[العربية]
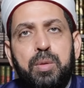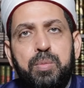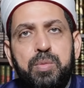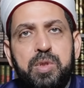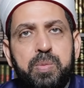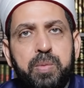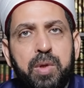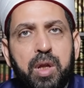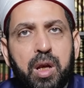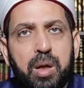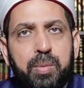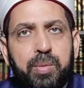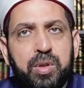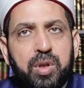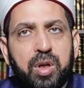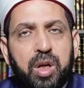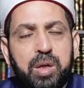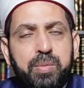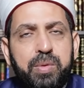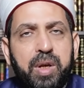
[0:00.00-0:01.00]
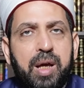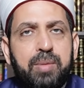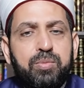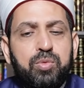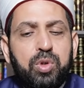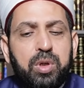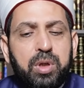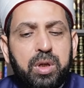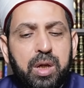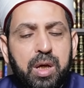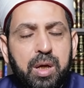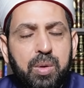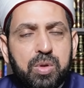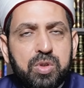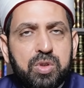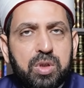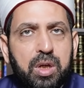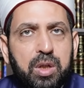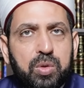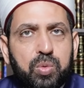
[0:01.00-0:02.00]
بسم الله الرحمن الرحيم الحمد لله
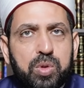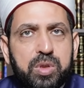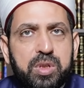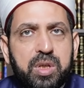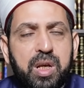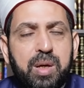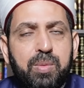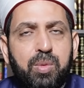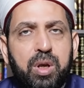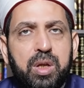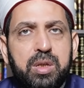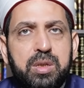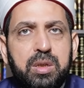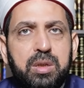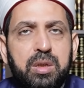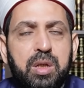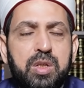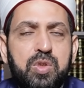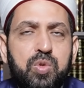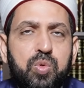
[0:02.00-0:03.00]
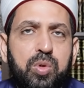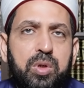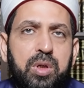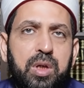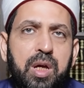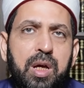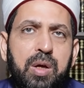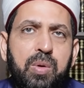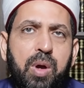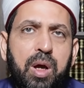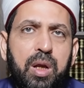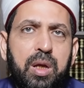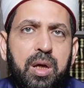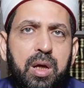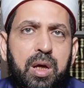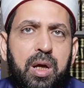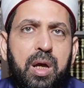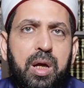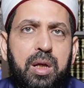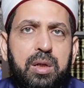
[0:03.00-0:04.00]
والصلاة والسلام على سيدنا رسول الله
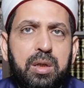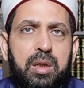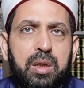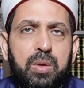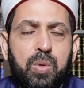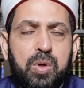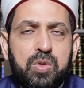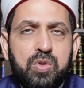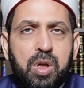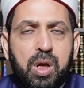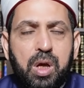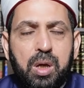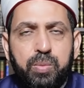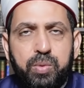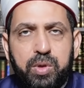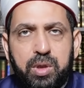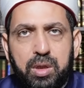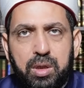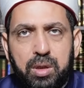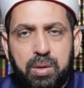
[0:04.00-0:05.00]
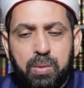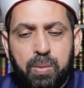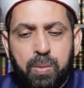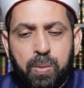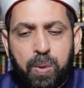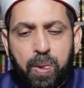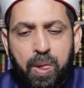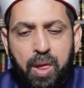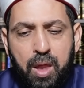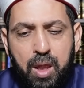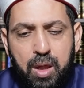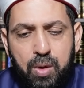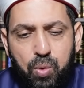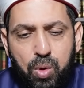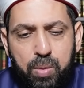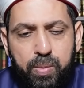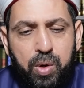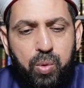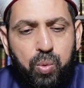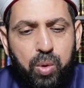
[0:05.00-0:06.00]
وعلى آله وصحبه ومن